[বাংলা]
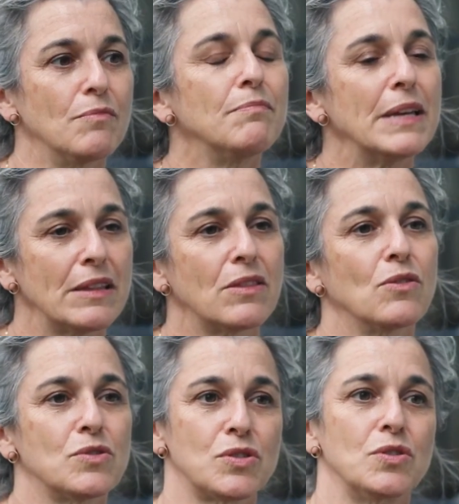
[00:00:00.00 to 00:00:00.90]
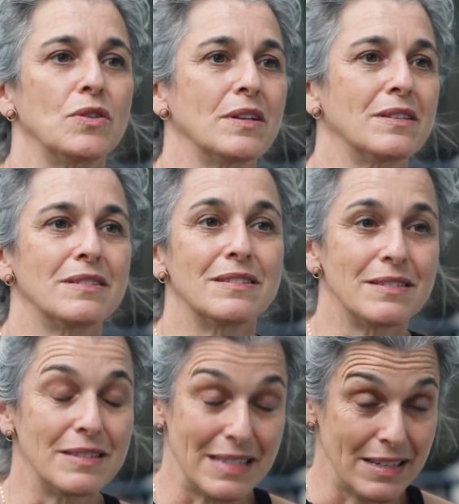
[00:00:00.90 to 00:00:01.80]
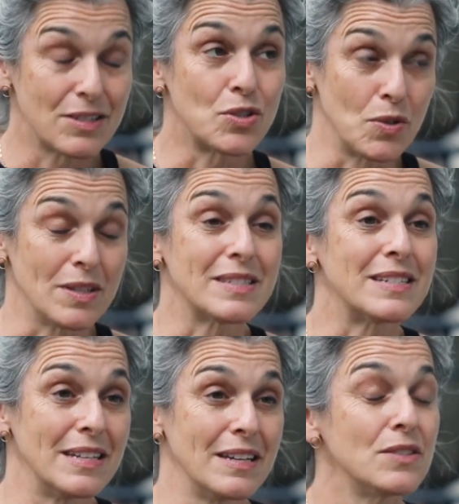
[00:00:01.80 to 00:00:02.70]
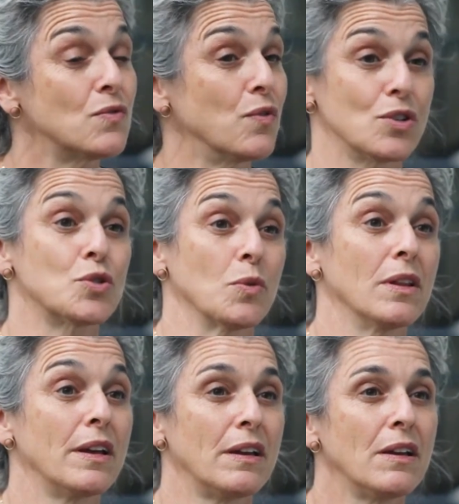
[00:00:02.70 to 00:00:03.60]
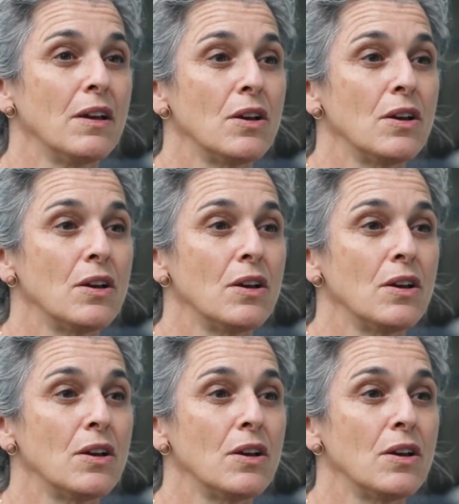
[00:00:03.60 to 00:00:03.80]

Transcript: ক্লাস করার তেমন সুযোগ সুবিধা নেই virtually.